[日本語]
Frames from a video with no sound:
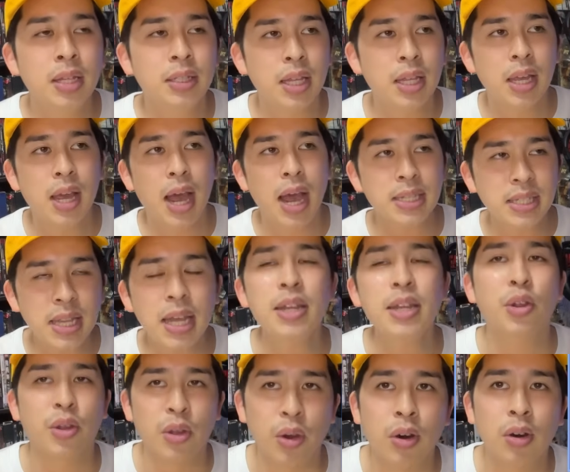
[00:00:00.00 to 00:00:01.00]
で、浅
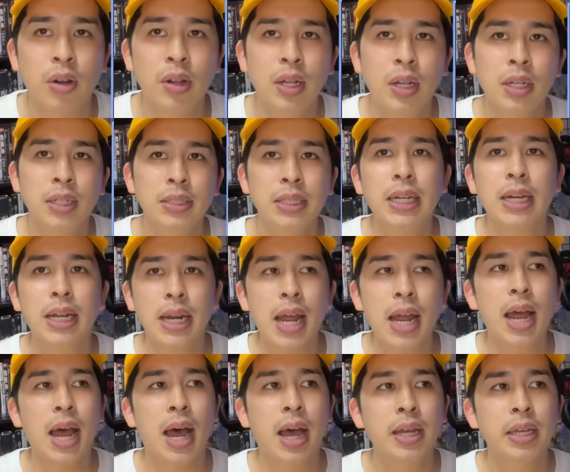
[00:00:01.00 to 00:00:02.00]
いのよ。だか
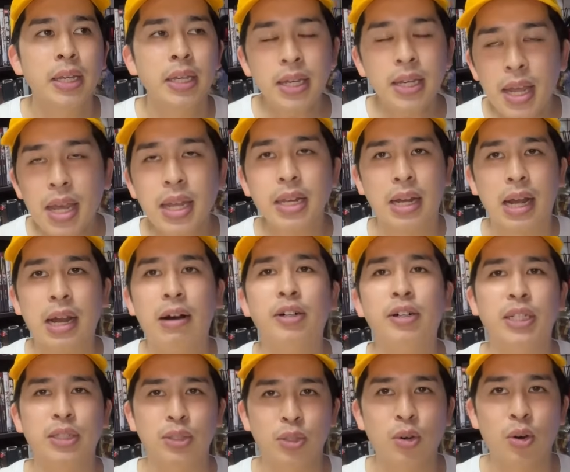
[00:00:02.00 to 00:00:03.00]
ら、綺麗な
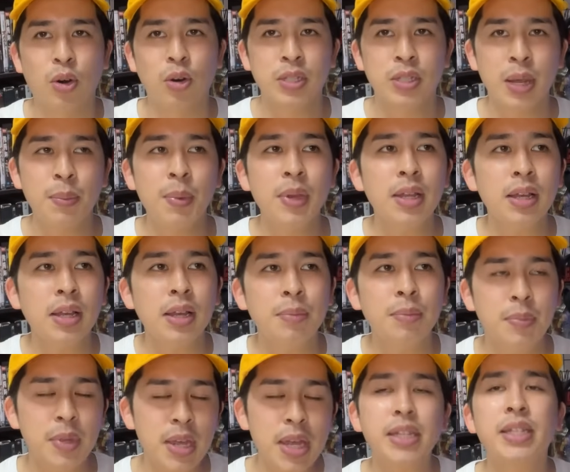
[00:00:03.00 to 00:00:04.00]
川だと、サメ
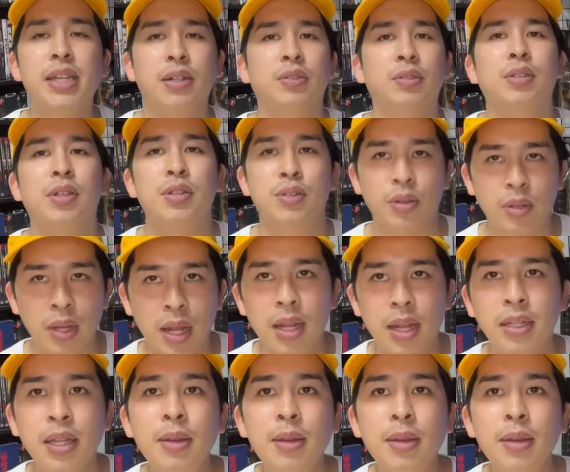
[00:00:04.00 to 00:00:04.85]
見えちゃうんですよね。